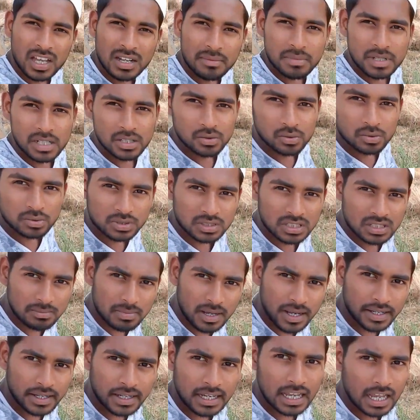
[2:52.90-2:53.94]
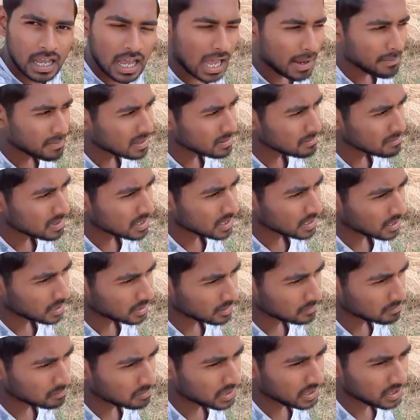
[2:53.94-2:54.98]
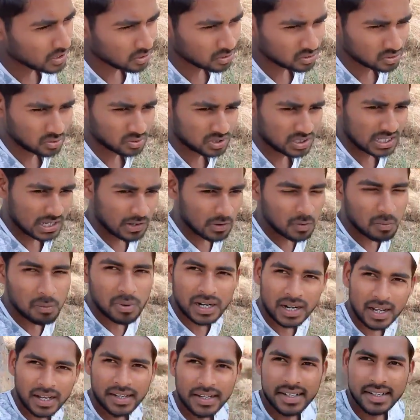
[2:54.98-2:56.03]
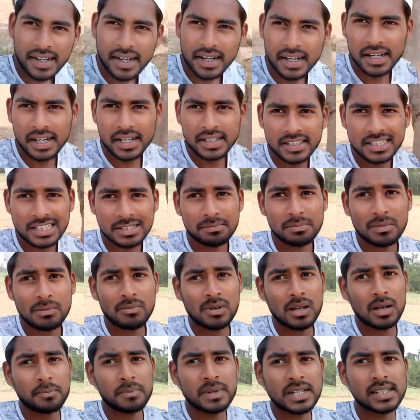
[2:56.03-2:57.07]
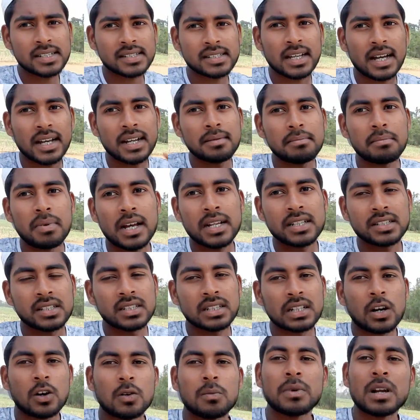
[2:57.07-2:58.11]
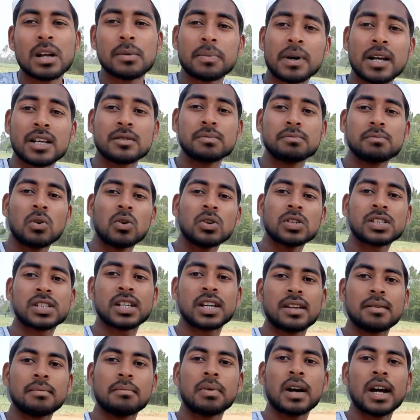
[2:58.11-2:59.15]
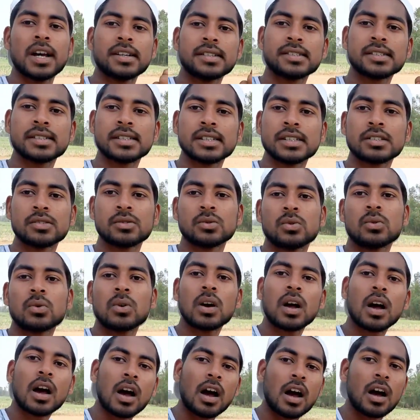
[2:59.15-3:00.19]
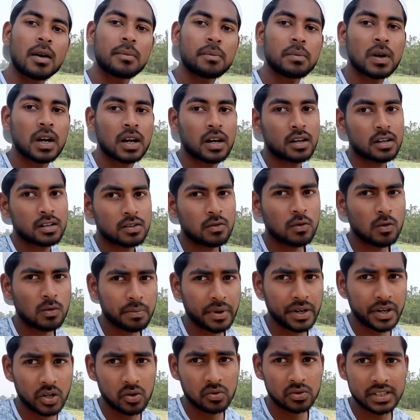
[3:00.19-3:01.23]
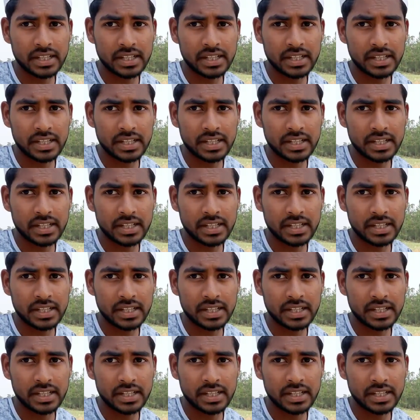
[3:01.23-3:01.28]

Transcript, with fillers: यार मेरी दूसरी बाइक है अभी मैं एक वीडियो सोच रहा हूँ बनाने के लिए जिसमें मैं अपनी सारी बाइक सिखाऊँ मेरे पास बहुत सारी बाइक्स हैं तो आप अगर वो वीडियो